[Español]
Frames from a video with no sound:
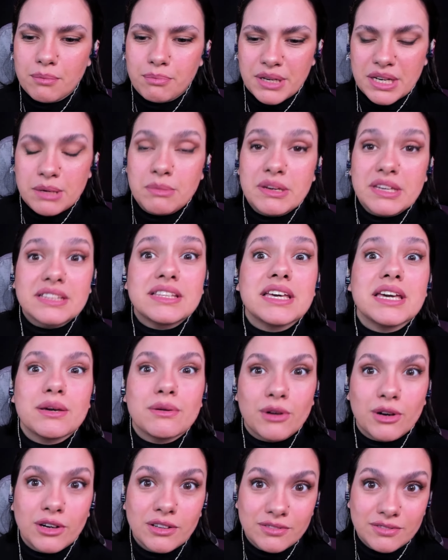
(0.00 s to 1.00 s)

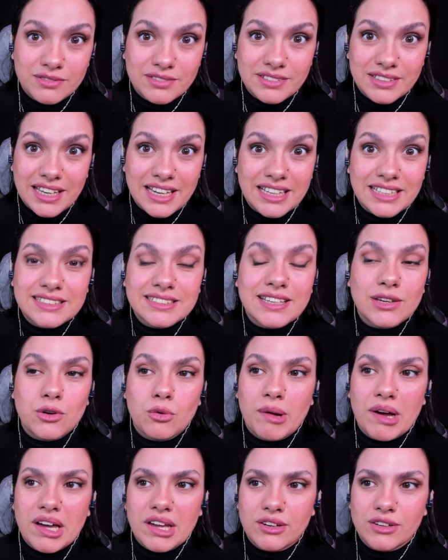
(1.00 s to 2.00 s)
primitivo del ser
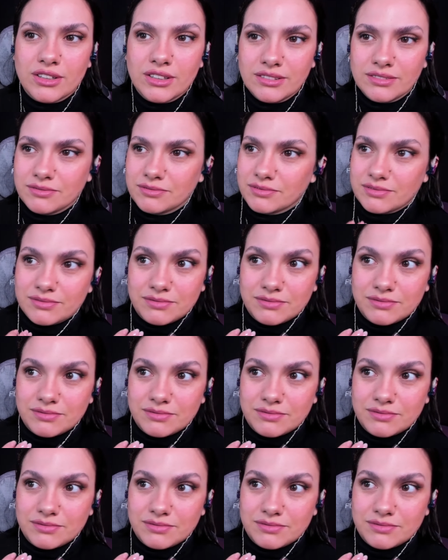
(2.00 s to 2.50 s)
humano,